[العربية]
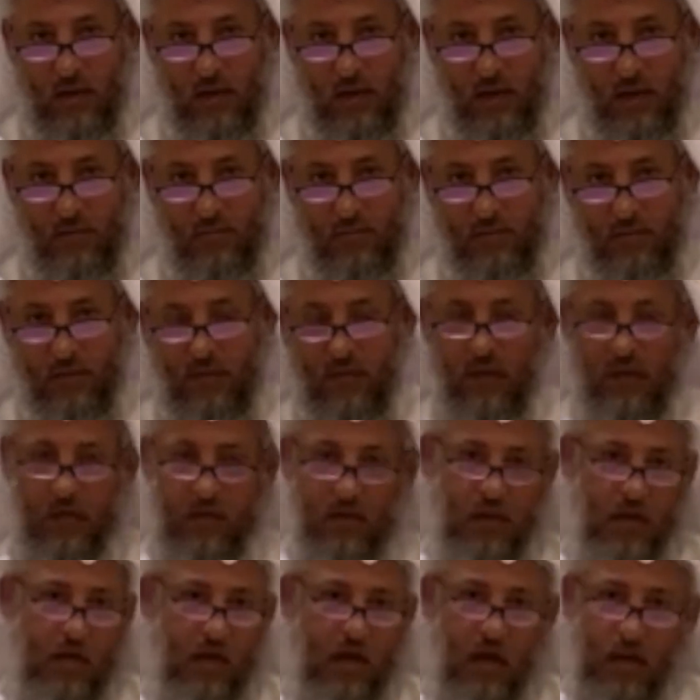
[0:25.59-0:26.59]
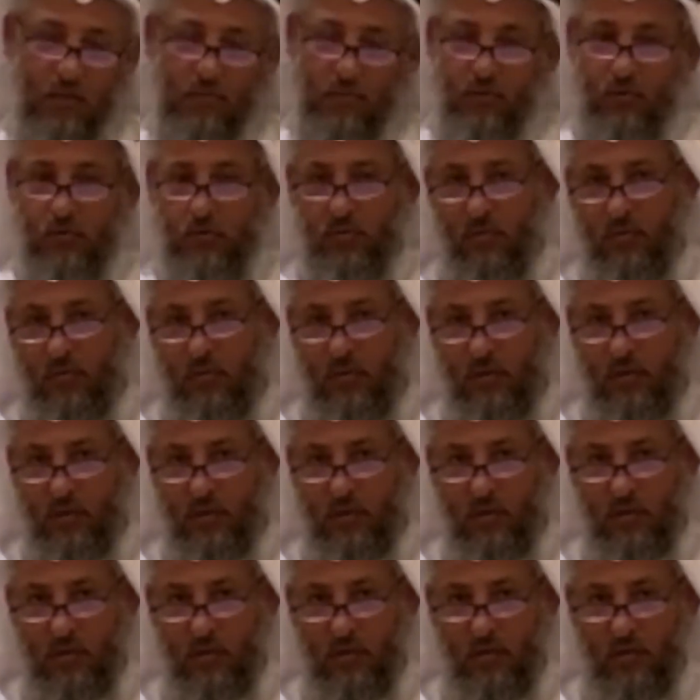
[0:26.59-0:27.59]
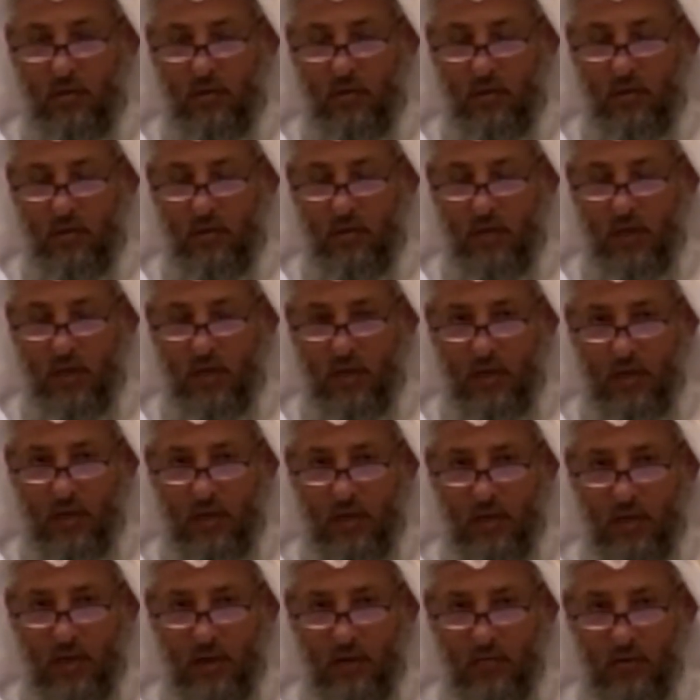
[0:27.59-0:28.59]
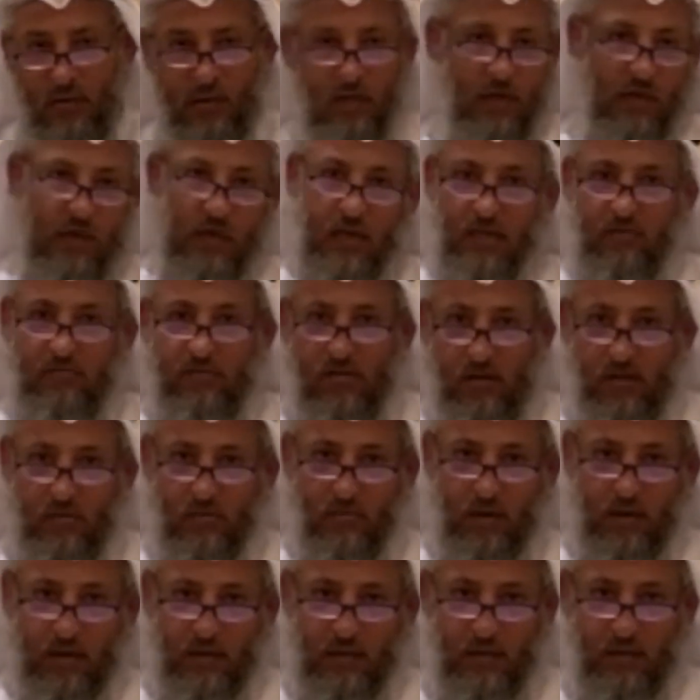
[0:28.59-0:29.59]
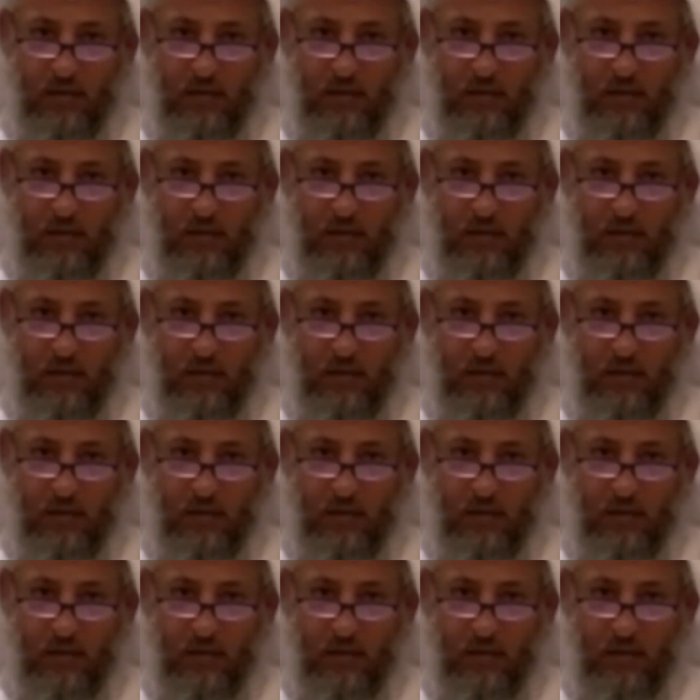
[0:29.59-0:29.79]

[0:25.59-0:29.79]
العابدين يعني أعبد آه، إذا كان لله ولد لكن ليس له ولد